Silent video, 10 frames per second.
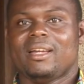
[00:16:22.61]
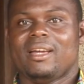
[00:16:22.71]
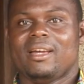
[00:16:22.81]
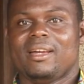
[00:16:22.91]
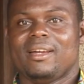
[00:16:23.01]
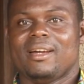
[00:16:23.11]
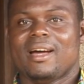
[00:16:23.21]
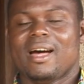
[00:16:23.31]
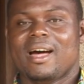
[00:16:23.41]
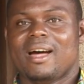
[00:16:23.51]
eh,
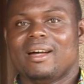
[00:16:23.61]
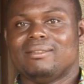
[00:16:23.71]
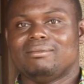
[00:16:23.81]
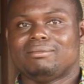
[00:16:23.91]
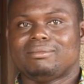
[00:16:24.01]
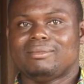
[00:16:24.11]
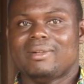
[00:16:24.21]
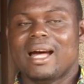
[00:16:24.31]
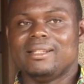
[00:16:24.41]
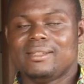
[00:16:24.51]

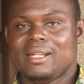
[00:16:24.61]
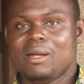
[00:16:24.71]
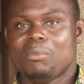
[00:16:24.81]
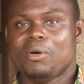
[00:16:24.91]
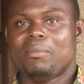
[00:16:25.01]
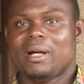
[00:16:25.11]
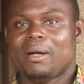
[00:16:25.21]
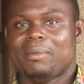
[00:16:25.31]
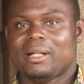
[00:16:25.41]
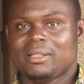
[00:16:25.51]
a tiempo
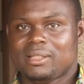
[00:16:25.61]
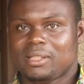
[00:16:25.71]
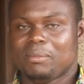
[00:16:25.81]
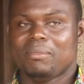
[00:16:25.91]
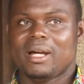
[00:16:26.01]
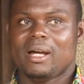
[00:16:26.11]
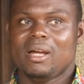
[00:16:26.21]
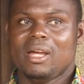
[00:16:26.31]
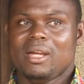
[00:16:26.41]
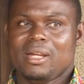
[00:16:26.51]
para participar
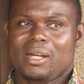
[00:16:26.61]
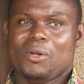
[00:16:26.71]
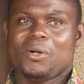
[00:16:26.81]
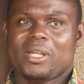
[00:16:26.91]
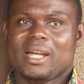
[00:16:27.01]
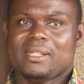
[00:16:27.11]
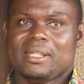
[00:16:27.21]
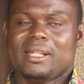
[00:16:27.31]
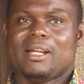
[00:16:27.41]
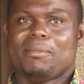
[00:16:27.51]
es lo que
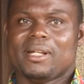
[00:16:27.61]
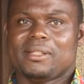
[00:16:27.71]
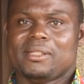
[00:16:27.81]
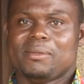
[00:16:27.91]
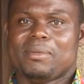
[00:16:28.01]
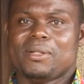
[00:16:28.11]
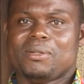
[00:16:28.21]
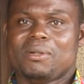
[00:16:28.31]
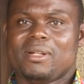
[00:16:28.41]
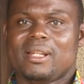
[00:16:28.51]
hace que la
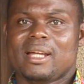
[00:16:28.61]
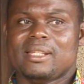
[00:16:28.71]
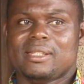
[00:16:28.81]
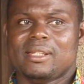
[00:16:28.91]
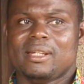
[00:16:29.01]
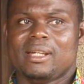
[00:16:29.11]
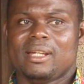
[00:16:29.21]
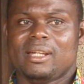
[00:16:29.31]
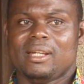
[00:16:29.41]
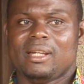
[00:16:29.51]
participación en las
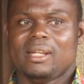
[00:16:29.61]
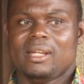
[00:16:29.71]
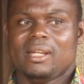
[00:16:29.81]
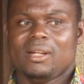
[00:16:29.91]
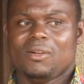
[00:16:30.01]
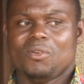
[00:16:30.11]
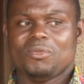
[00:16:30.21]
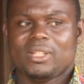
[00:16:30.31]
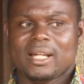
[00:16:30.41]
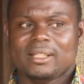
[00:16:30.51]
eh,
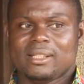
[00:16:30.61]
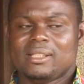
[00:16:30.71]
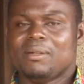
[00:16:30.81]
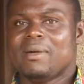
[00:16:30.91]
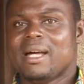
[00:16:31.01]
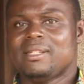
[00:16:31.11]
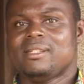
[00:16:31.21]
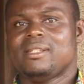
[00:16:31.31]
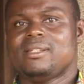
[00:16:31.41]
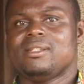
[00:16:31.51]
comunidades de bases